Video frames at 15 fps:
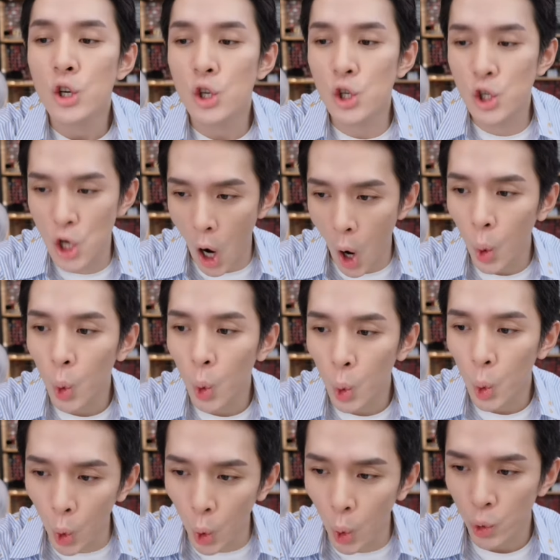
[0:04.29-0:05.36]
柔
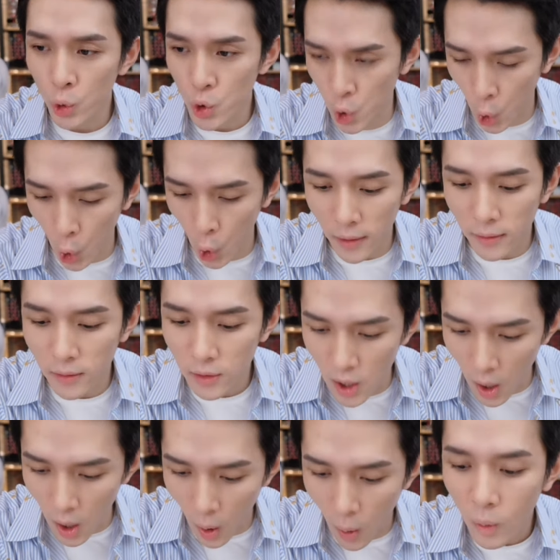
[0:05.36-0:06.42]
雾唇
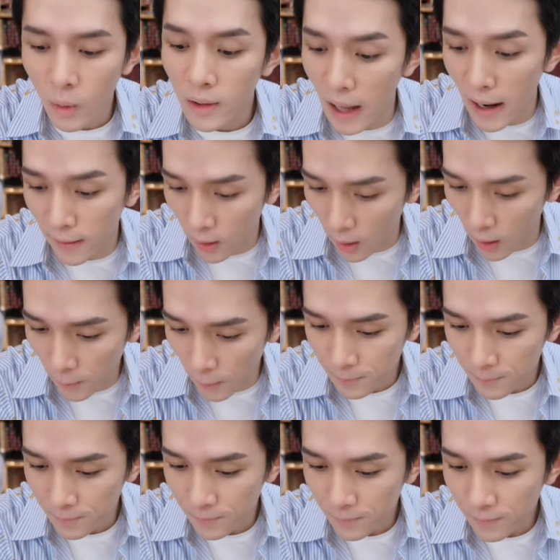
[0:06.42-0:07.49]
釉来喽，
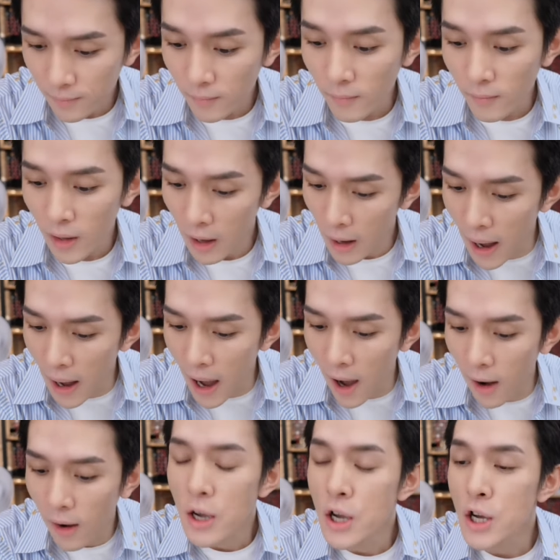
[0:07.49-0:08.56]
好不
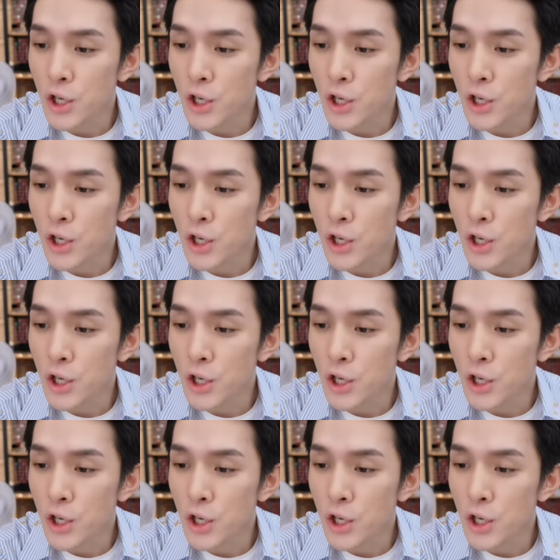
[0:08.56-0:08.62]
好？